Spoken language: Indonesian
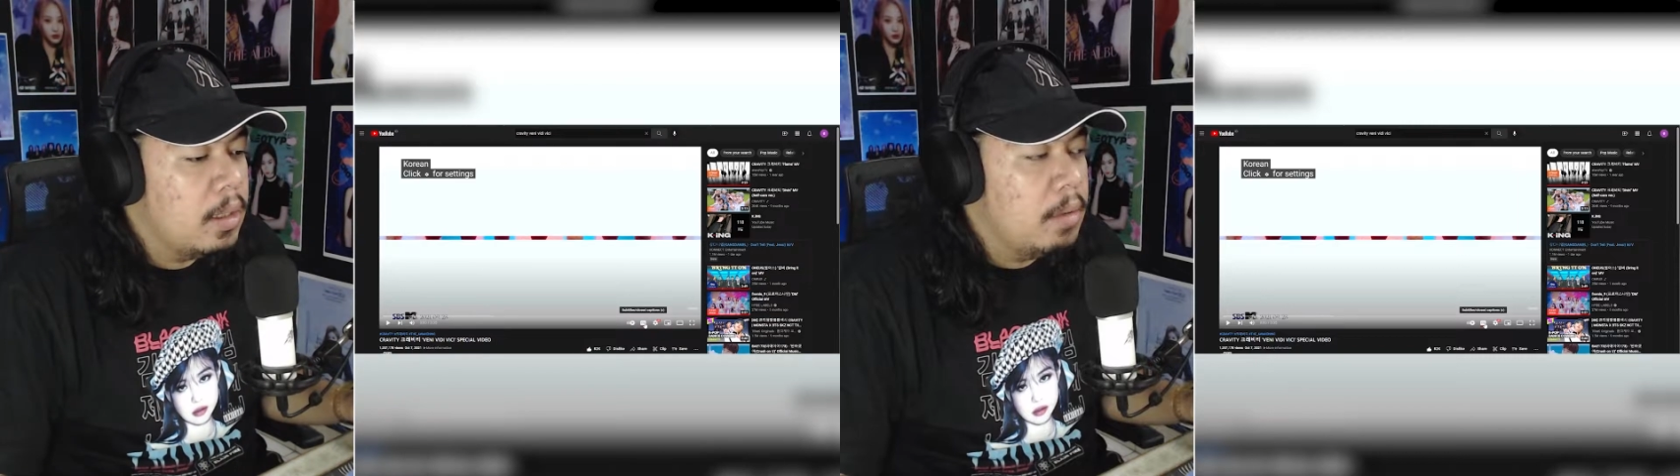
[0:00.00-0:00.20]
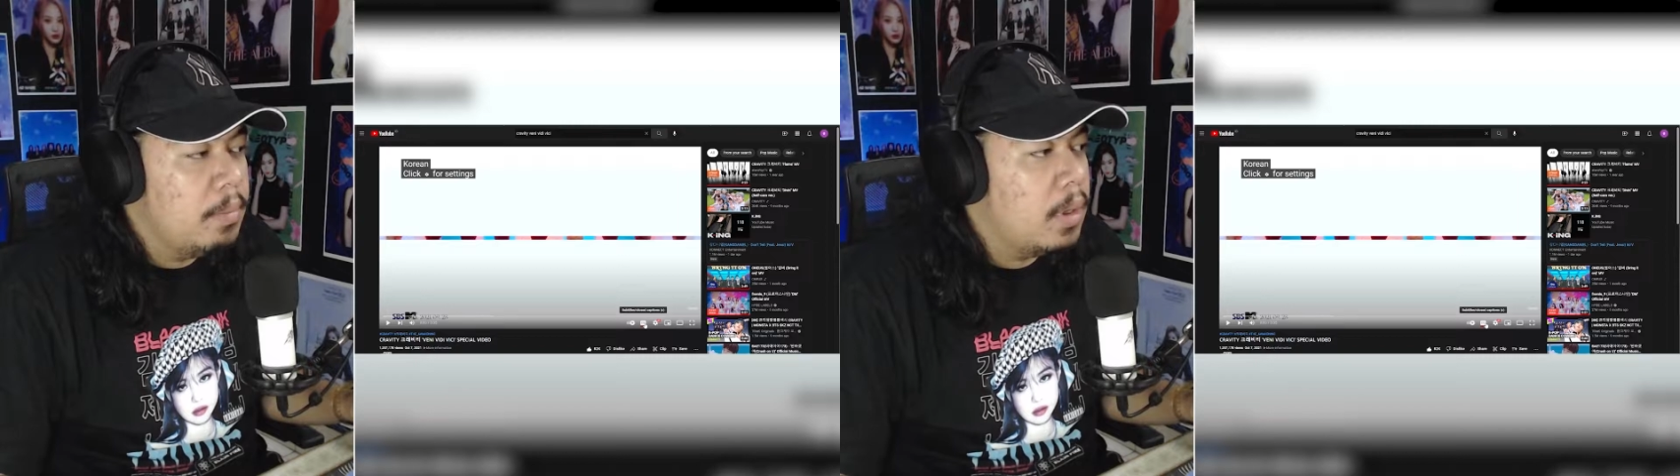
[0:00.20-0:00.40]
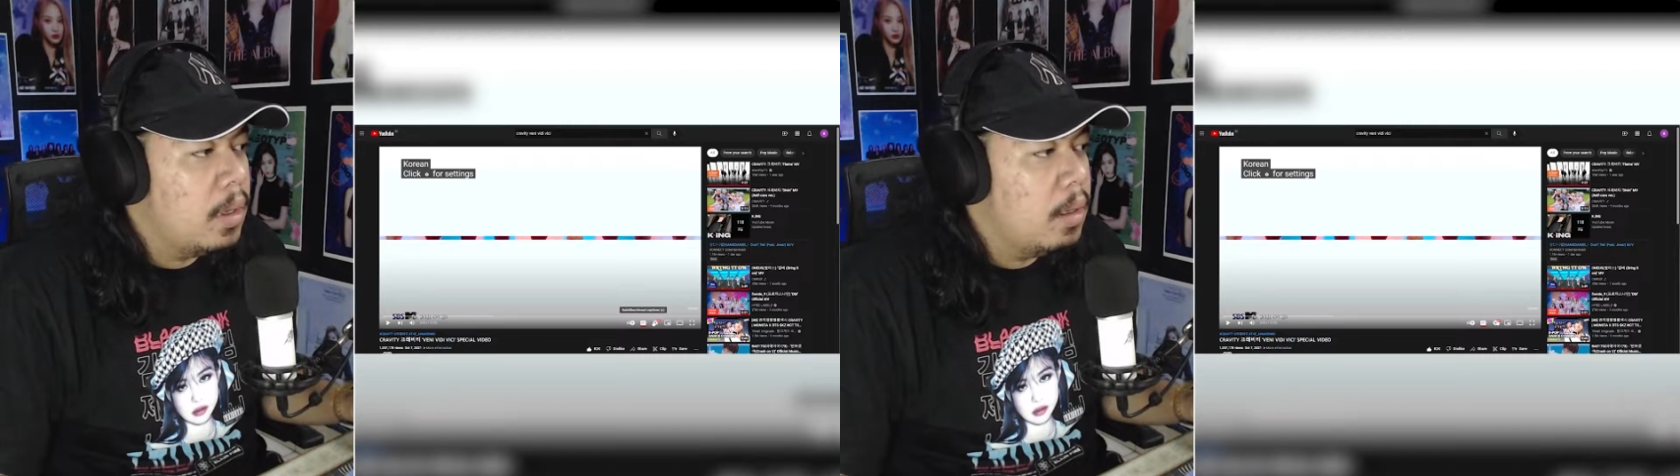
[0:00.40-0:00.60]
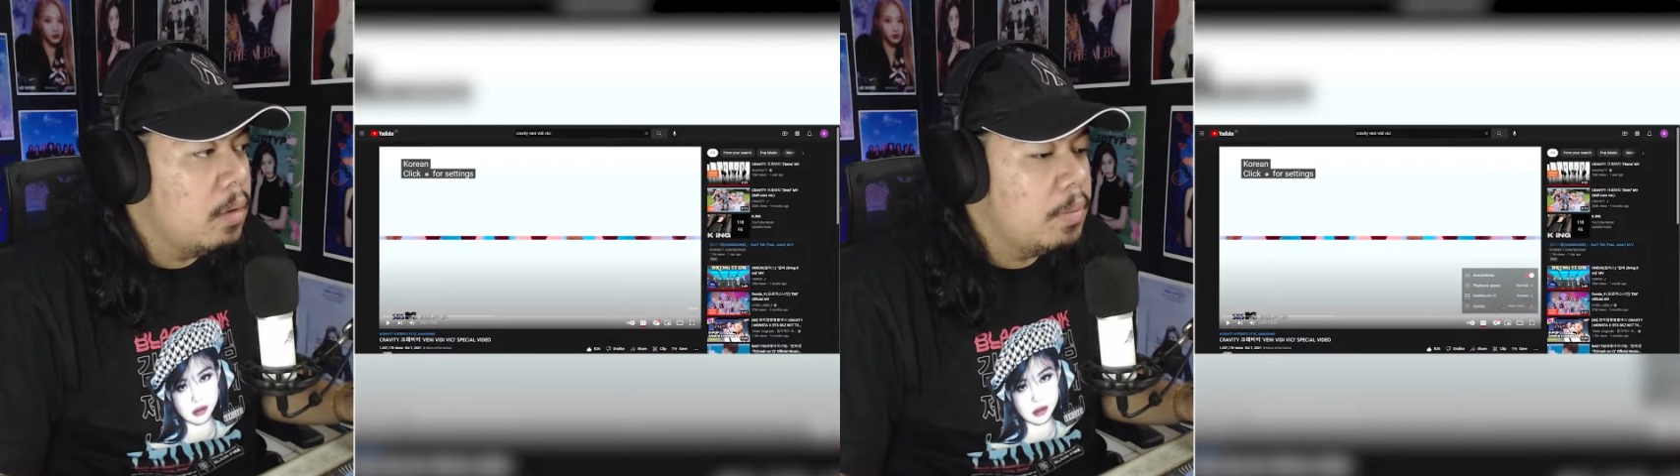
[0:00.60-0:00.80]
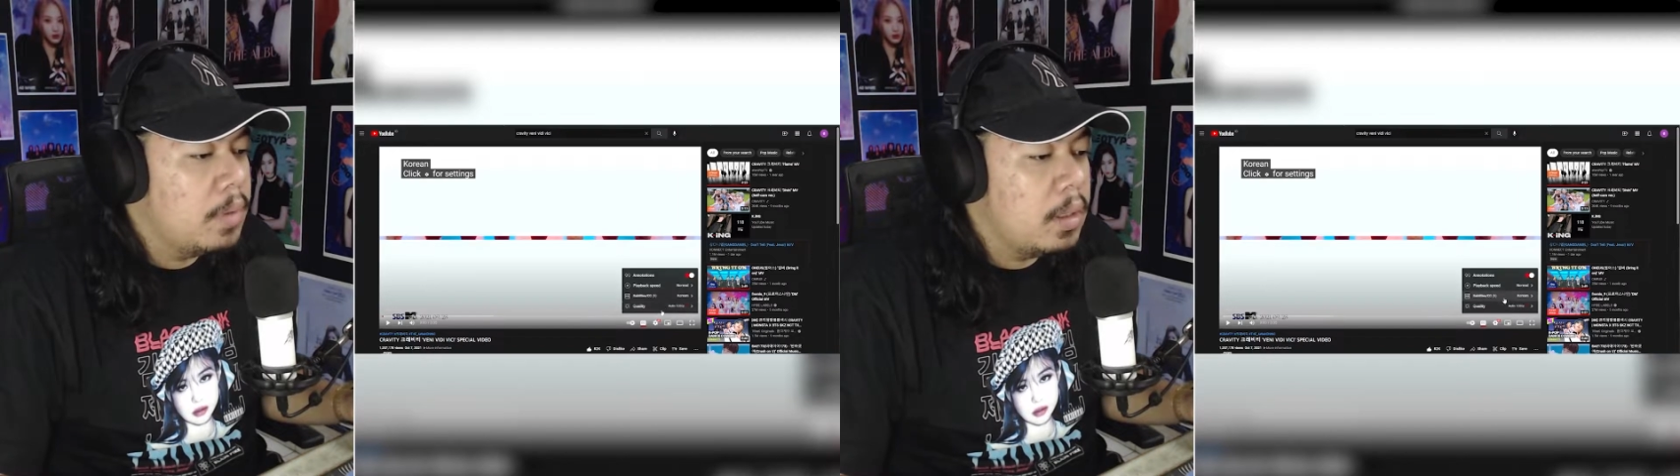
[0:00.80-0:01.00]
apakah ada
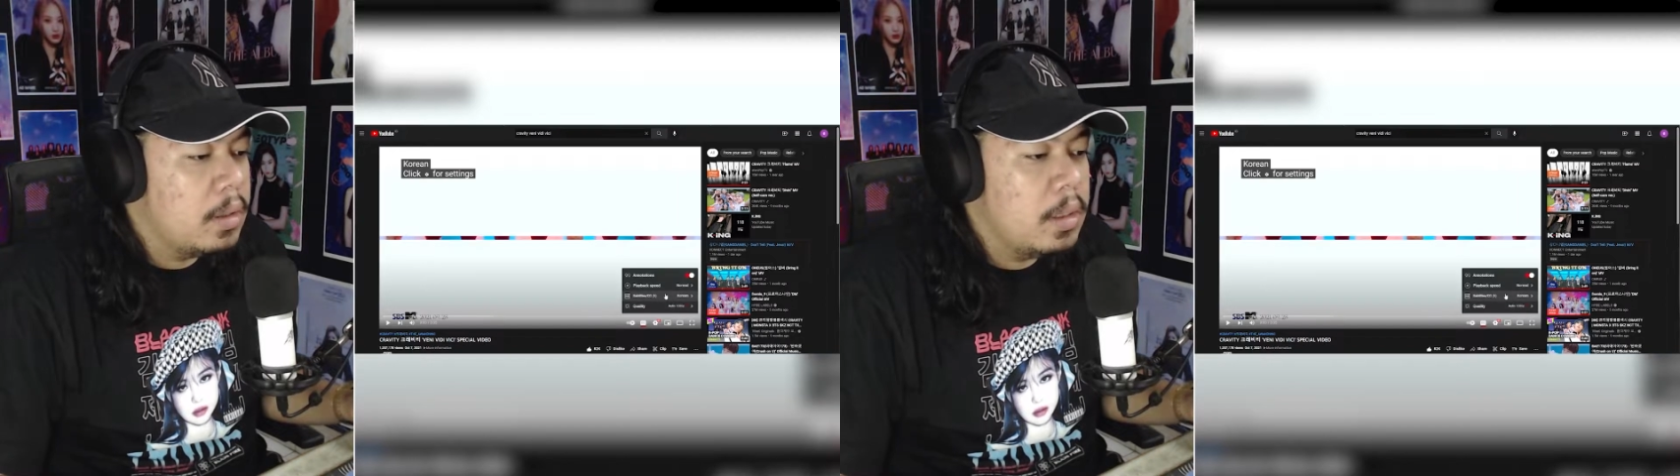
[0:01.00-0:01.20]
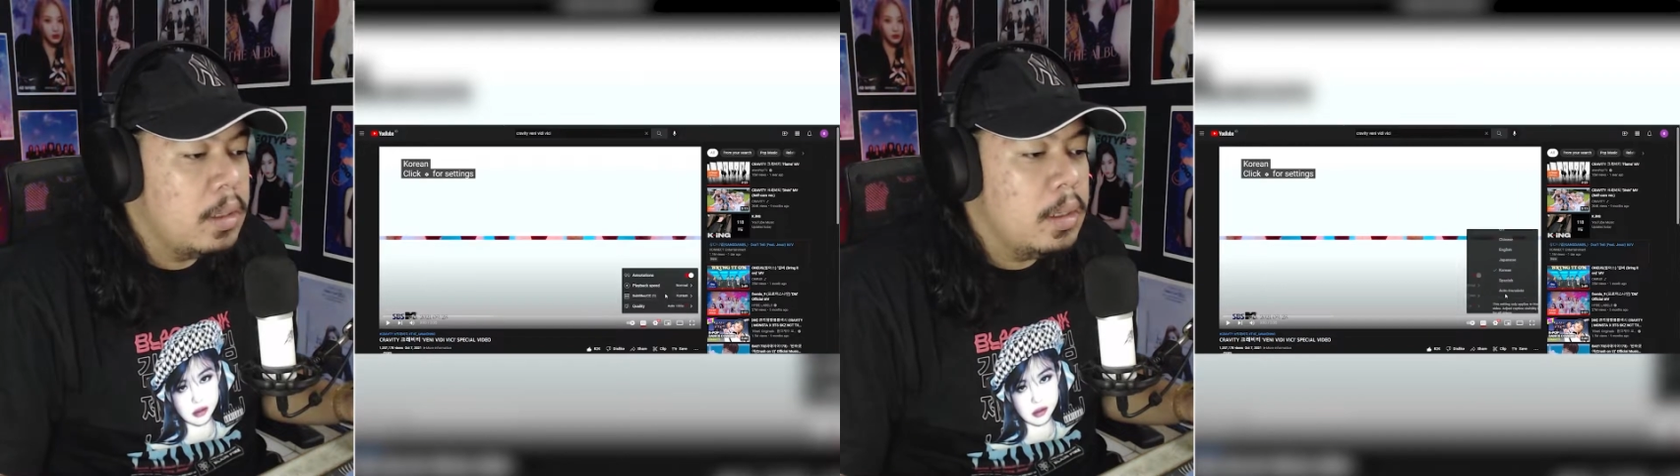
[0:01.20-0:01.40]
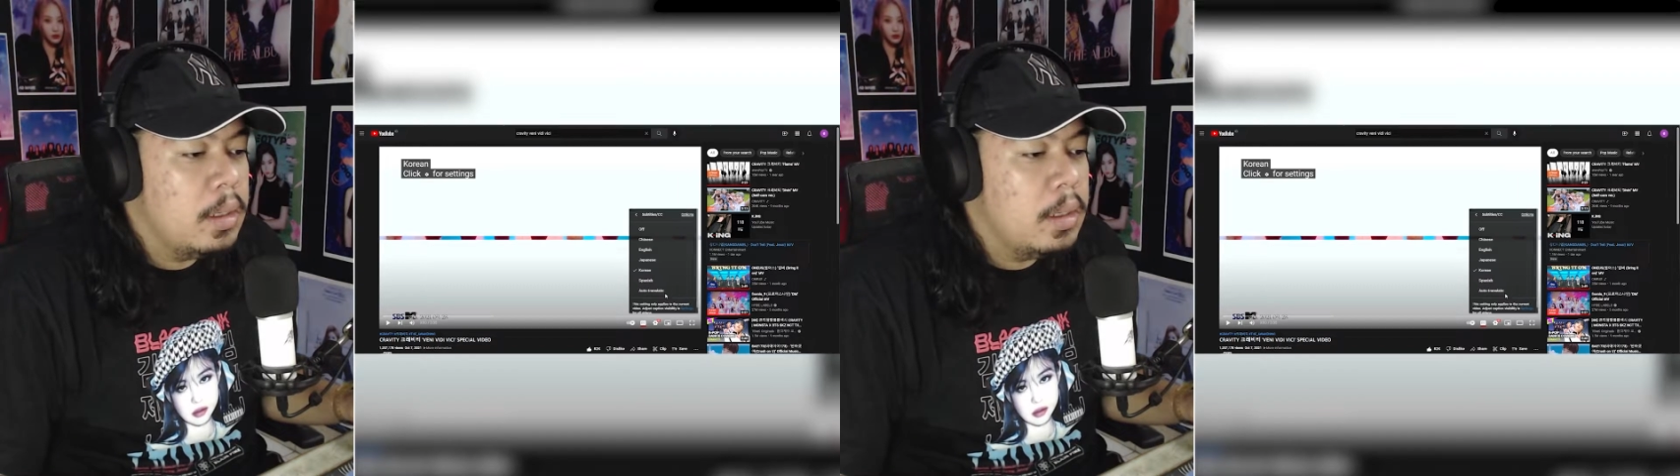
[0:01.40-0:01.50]
subtitle